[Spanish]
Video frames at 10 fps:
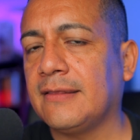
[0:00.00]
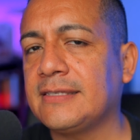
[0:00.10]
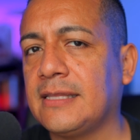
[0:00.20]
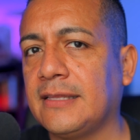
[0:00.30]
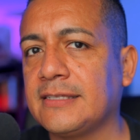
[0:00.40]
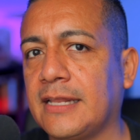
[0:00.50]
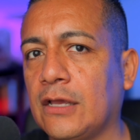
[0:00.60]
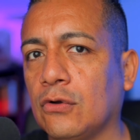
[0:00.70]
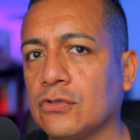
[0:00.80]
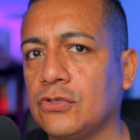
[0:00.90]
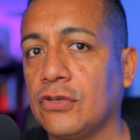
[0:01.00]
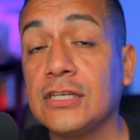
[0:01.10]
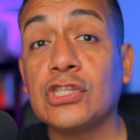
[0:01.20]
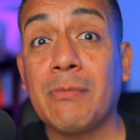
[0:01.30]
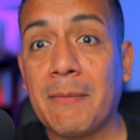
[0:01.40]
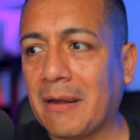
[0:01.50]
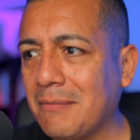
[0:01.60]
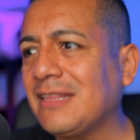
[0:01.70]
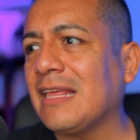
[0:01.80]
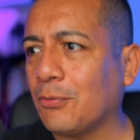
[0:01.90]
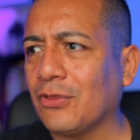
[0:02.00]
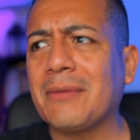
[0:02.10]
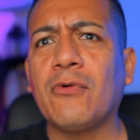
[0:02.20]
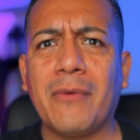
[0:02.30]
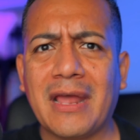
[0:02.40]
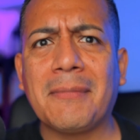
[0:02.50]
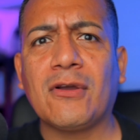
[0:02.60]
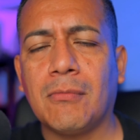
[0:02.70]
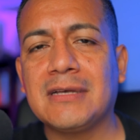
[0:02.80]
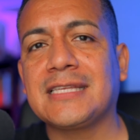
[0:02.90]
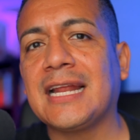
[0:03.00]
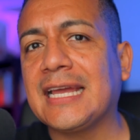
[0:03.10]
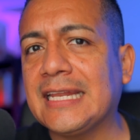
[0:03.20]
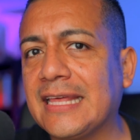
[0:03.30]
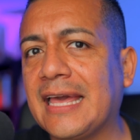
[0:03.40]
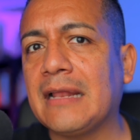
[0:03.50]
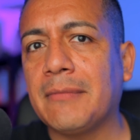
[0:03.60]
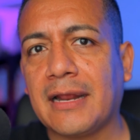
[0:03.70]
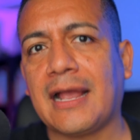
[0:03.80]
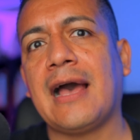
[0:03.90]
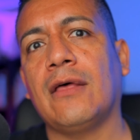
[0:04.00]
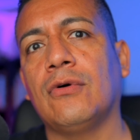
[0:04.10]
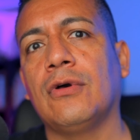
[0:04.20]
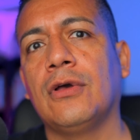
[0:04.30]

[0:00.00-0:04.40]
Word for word: de, este, de este negocio y esto me permite poder moverme con más tranquilidad en el mercado,